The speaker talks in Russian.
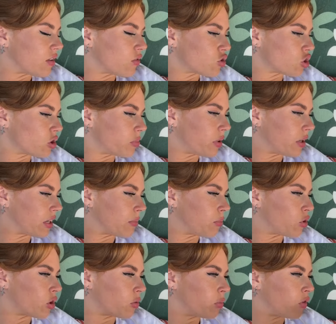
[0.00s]
для того,
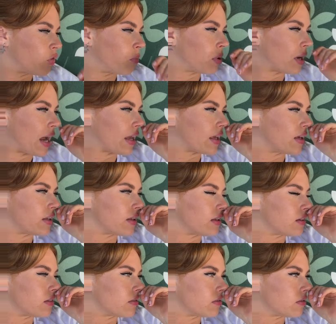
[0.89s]
чтобы ребенок был в
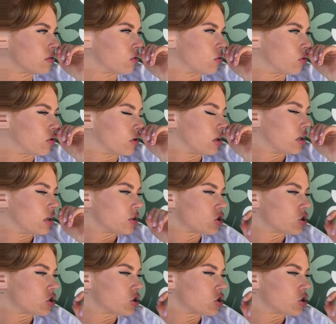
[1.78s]
браке, ну,